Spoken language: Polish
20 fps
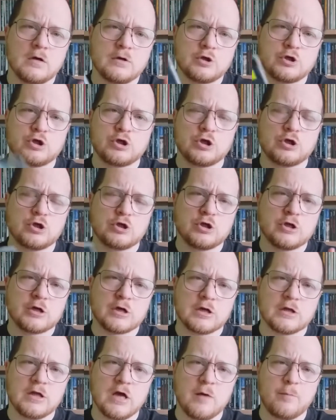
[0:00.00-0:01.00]
3 czy
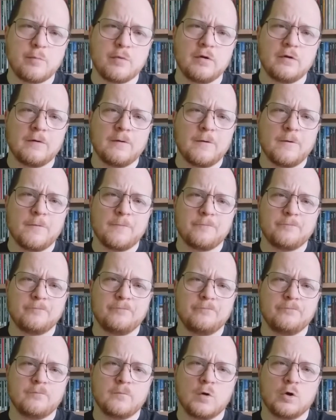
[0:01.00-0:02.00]
4 etapy
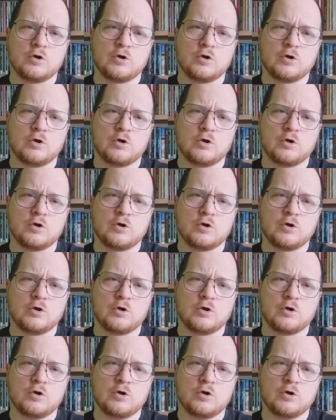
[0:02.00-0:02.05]
mm,